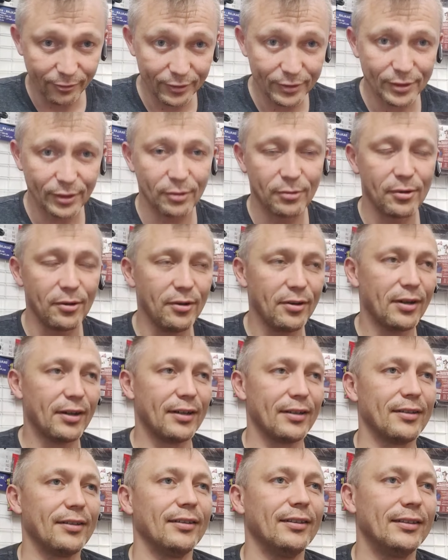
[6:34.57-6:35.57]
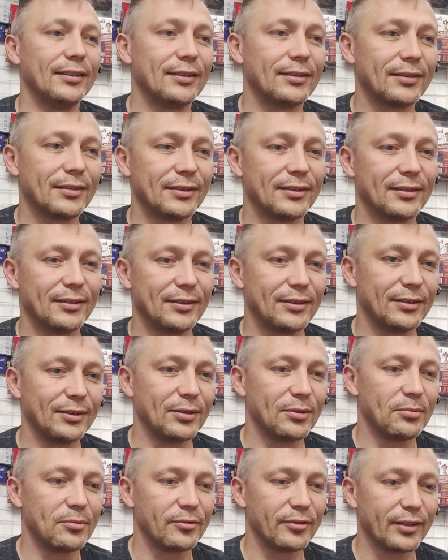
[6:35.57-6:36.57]
wesoło, a
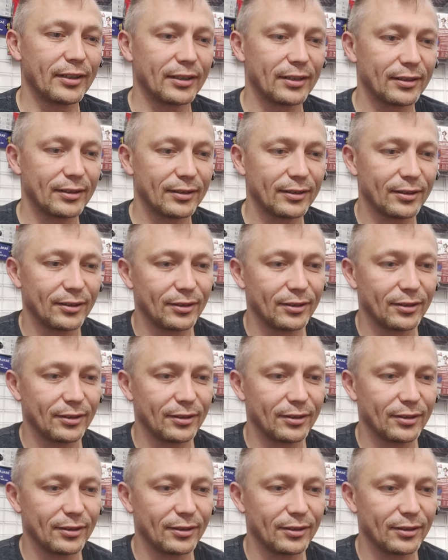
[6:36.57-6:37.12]
no mówię,